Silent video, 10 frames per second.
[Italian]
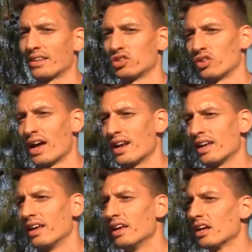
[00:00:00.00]

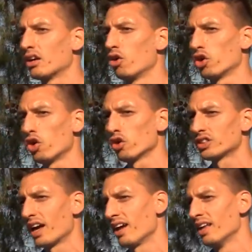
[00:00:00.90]
nazionale
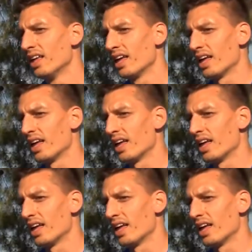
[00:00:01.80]
gloriosa